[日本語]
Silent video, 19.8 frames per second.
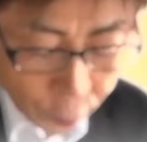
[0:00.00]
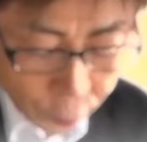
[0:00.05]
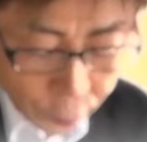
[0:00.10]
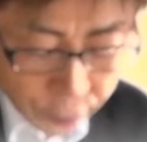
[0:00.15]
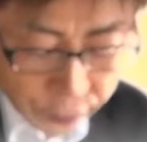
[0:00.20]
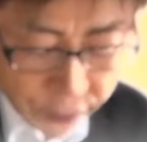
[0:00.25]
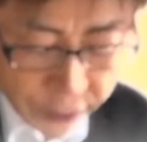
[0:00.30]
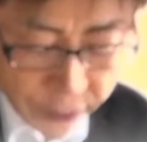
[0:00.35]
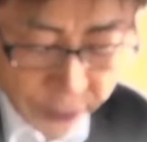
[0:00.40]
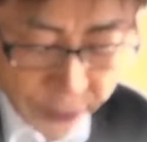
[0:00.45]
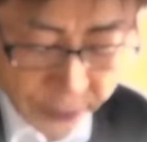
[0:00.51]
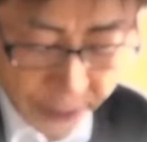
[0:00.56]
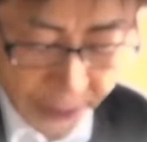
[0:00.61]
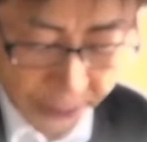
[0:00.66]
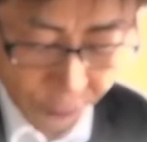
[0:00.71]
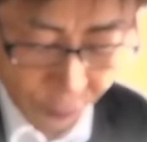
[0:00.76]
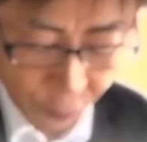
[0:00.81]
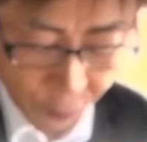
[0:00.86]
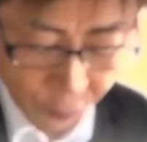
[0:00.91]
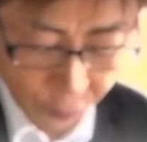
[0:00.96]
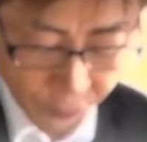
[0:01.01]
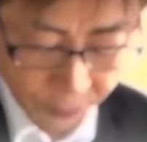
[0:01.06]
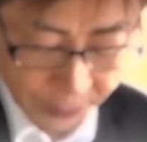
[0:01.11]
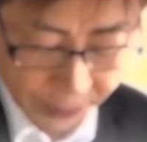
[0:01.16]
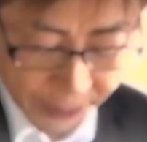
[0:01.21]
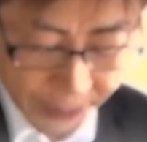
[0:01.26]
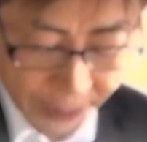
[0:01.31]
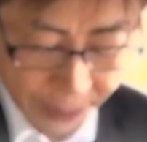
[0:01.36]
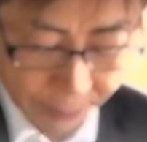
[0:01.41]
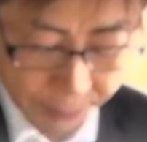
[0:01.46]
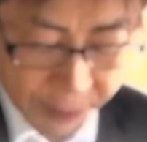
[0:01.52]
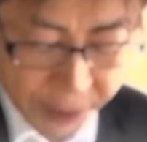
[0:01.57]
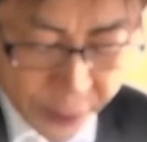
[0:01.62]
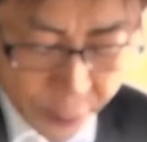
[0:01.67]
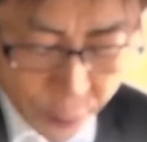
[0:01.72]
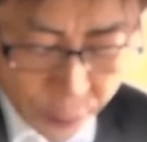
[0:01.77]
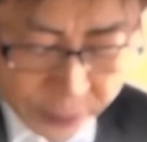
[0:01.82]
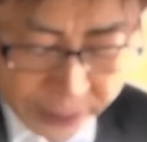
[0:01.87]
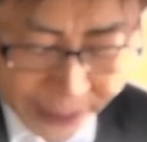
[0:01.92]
さらにかの50両に